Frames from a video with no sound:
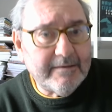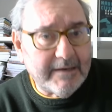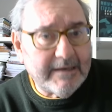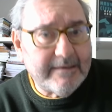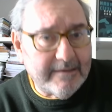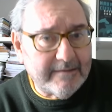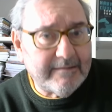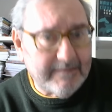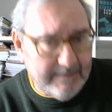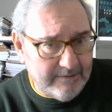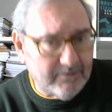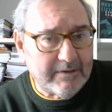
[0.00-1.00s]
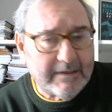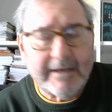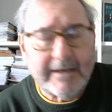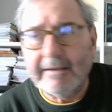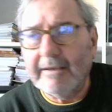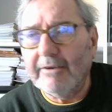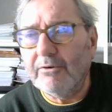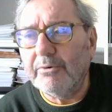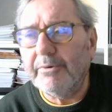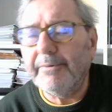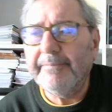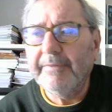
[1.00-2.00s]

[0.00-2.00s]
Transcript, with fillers: hareketin içinden geliyor